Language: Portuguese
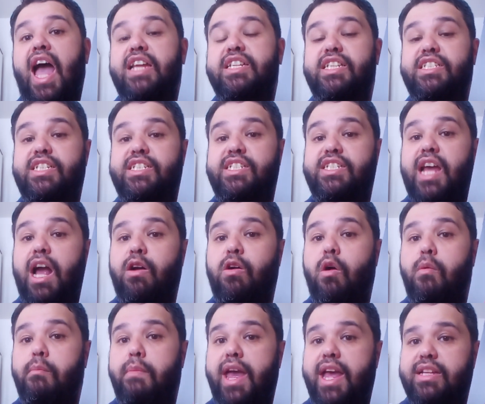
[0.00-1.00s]
A gente já
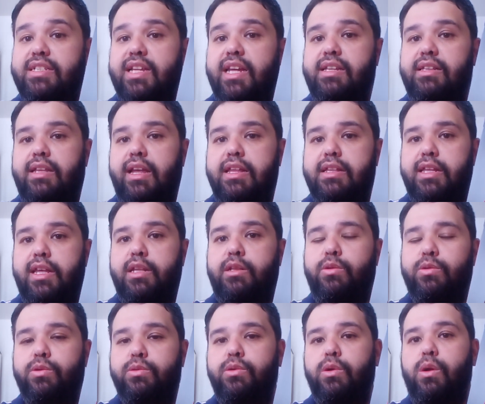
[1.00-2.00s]
começa a
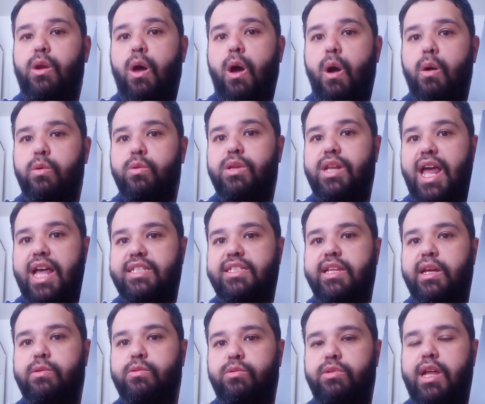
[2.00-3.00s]
entender tudo logo
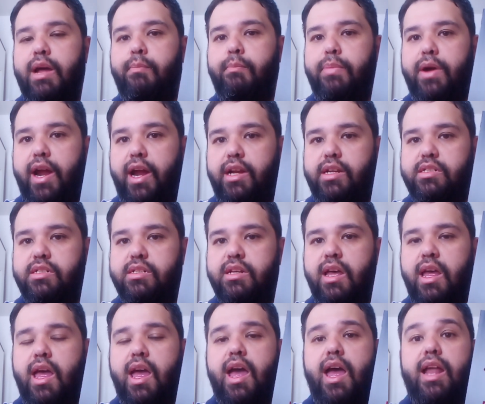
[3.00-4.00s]
na segunda
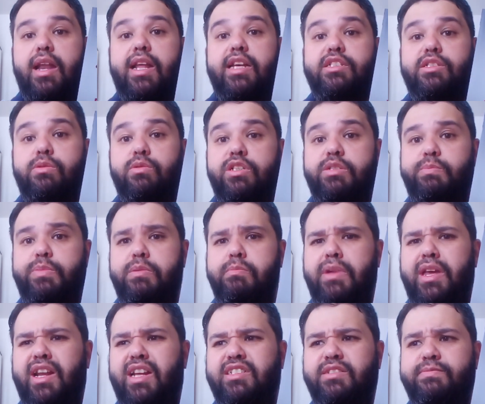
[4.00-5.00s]
parte. Nas duas
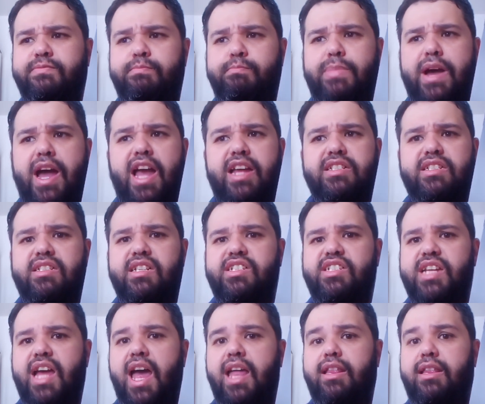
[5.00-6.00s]
primeiras
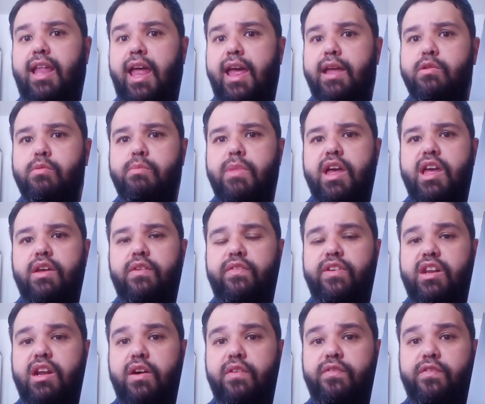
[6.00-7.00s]
páginas já tem uma
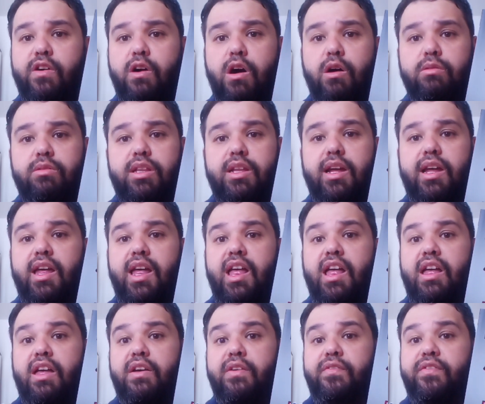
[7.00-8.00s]
reviravolta
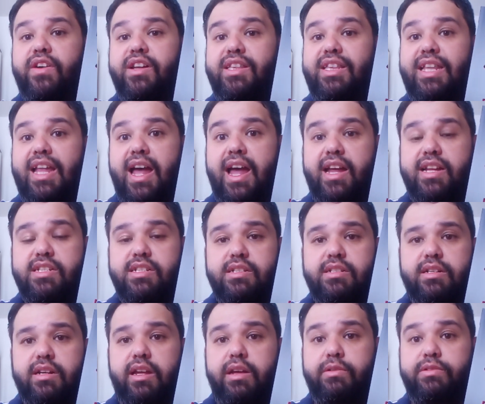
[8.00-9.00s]

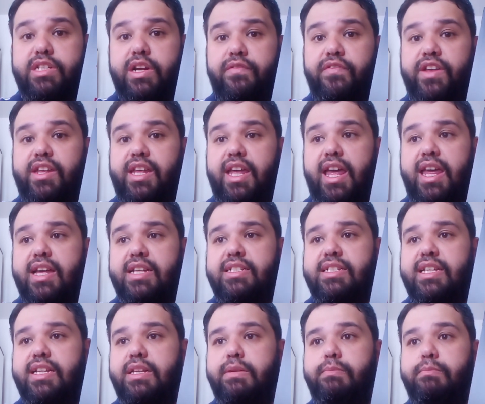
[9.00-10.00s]
fantástica. Eu já fiquei
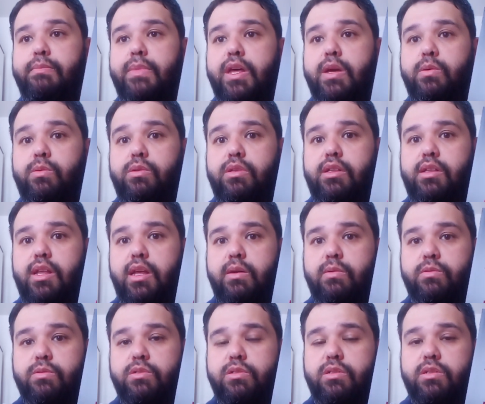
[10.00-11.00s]
assim, meu
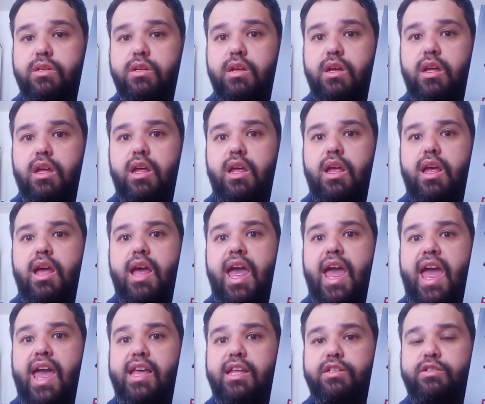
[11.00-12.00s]
Deus,
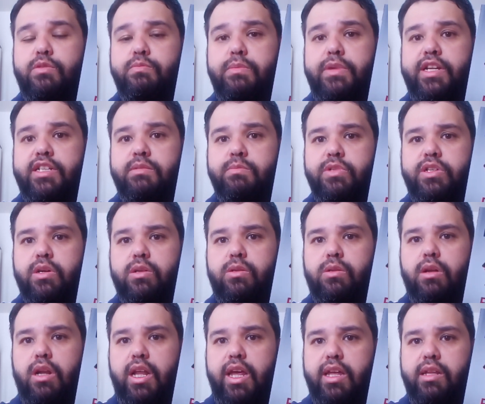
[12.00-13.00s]
é isso mesmo que
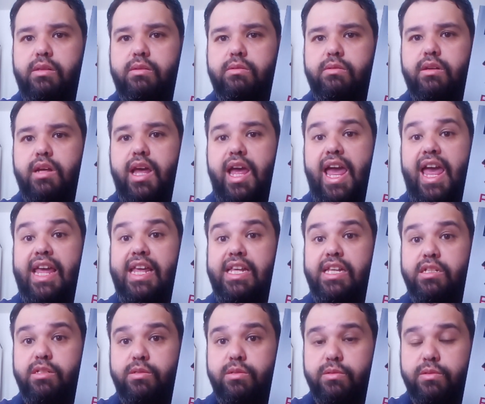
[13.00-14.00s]
eu tô lendo? É
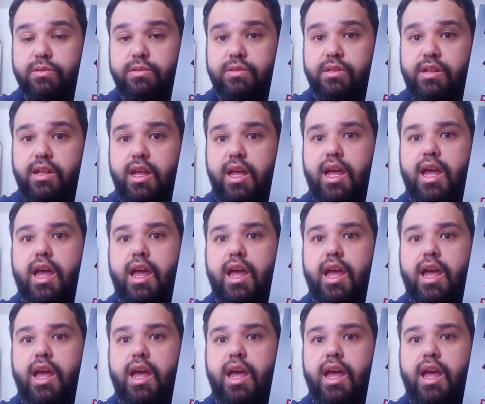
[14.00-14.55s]
isso?